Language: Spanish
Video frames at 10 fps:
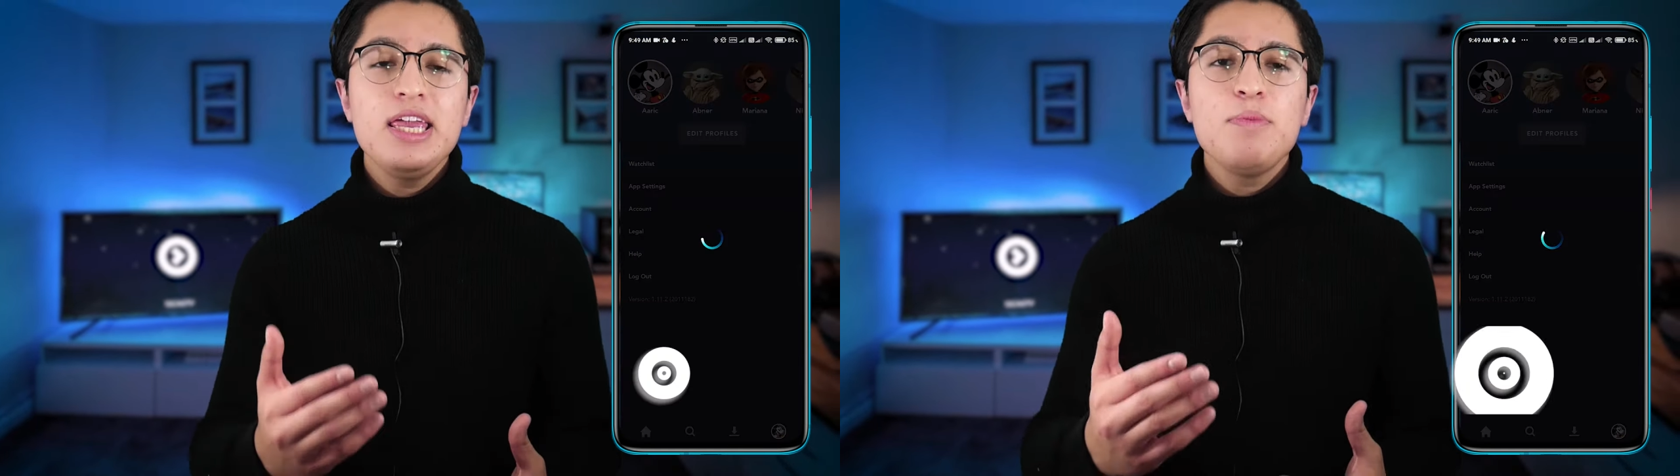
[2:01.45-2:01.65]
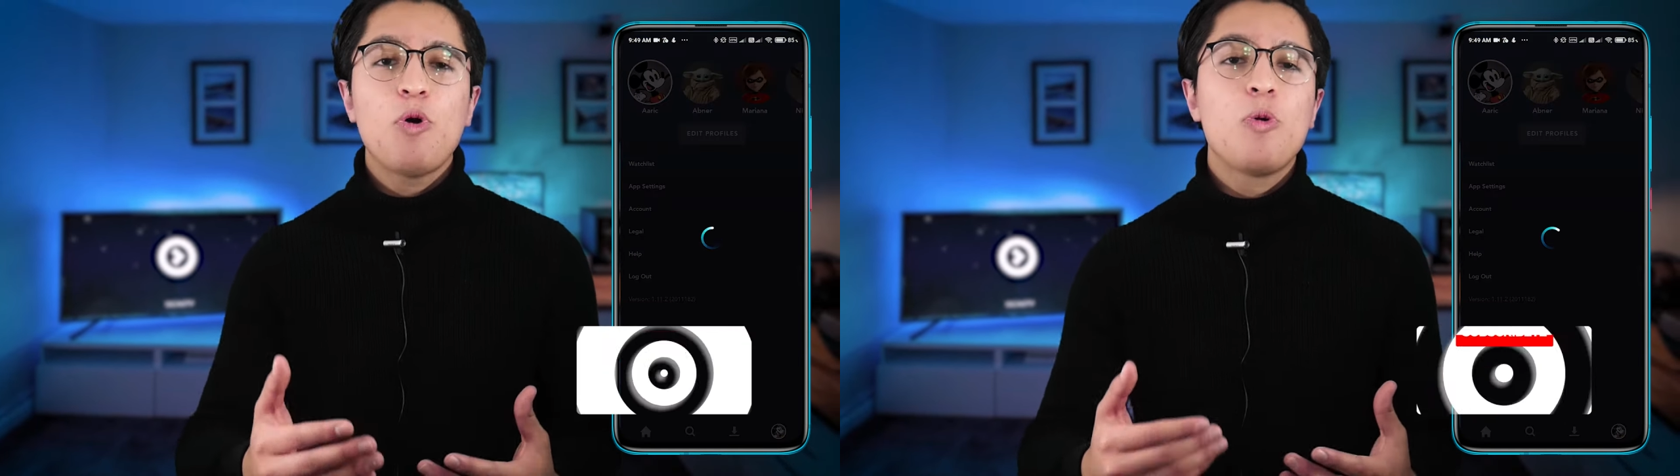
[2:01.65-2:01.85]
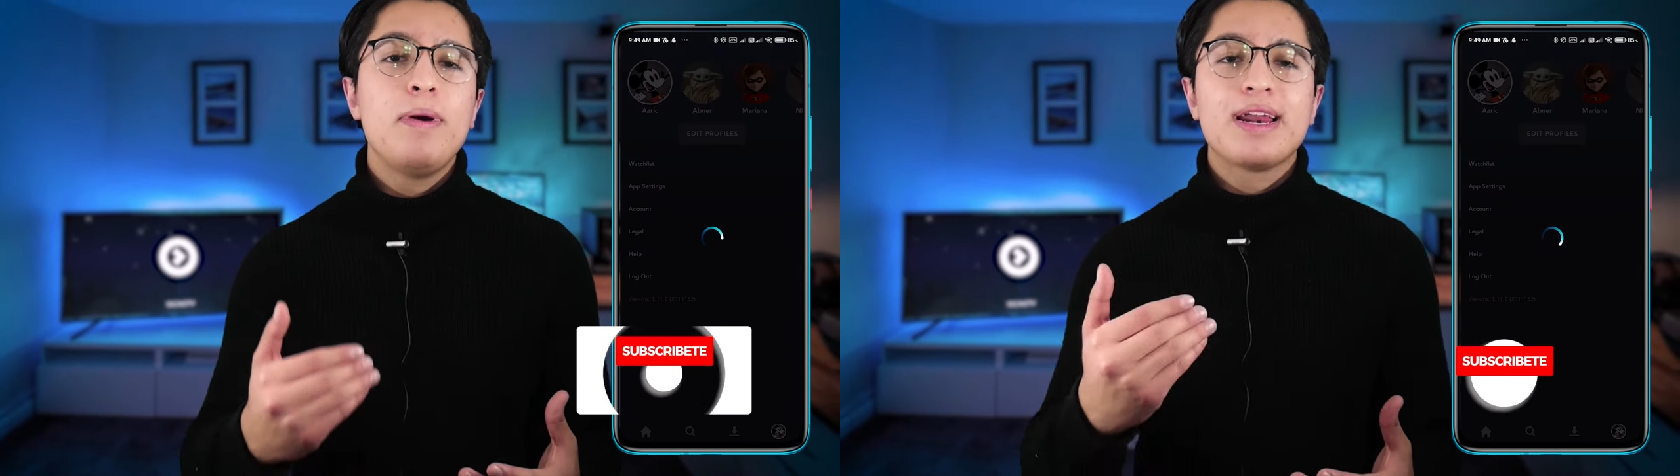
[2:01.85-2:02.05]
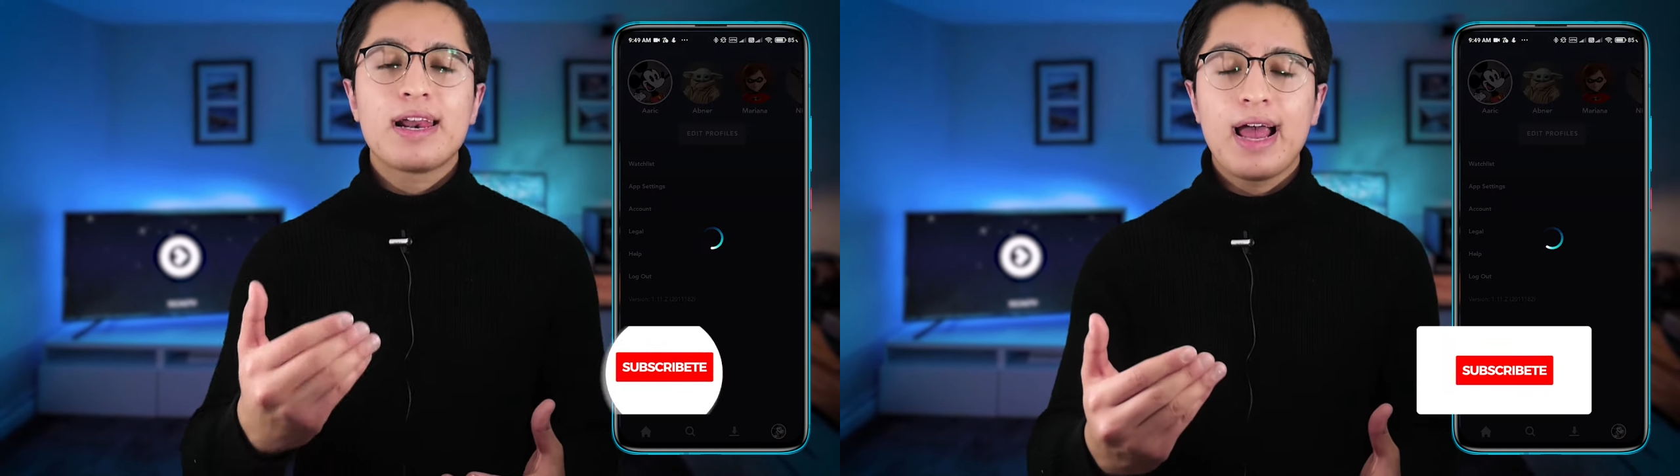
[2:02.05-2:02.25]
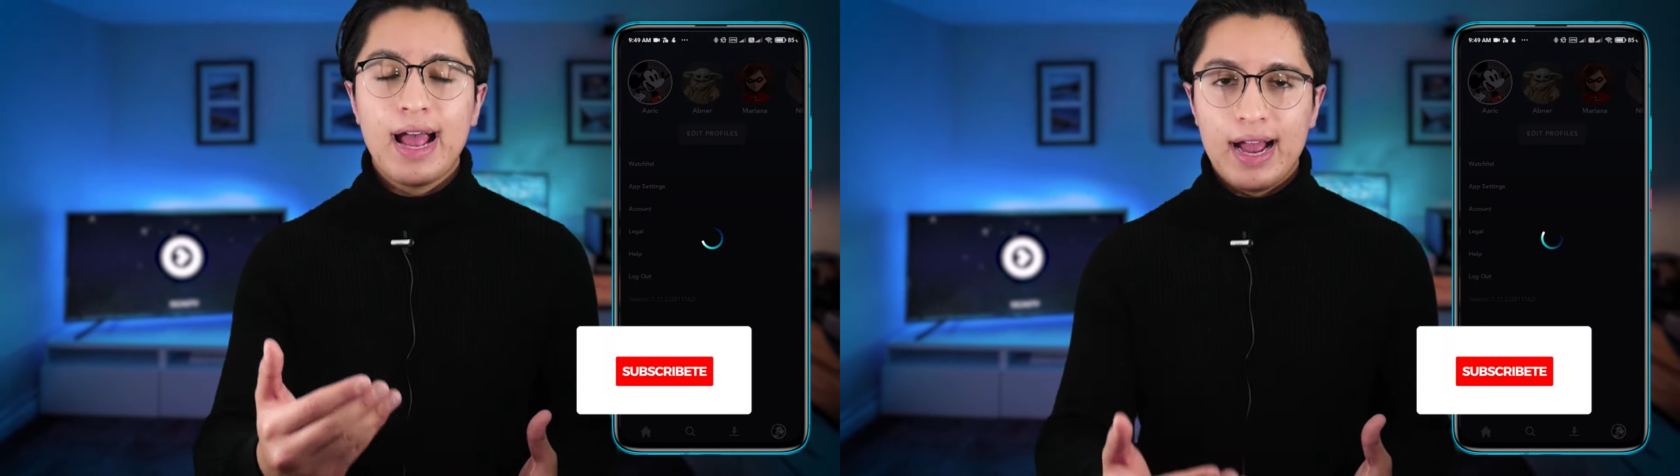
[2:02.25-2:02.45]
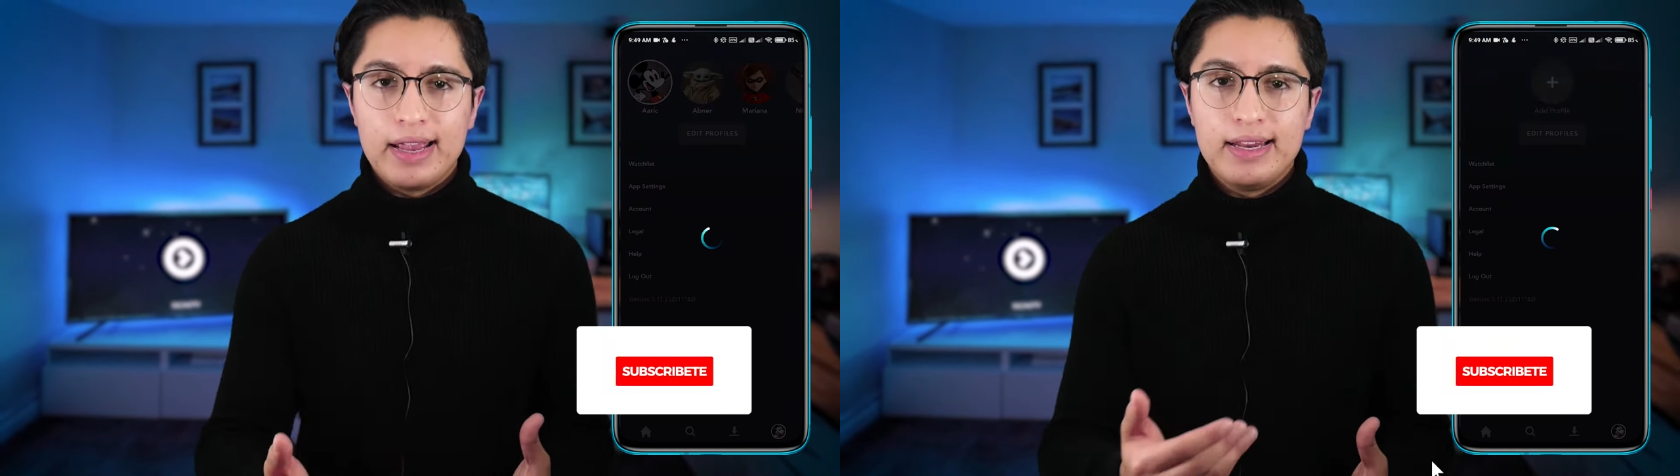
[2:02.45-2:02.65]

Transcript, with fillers: y volverla a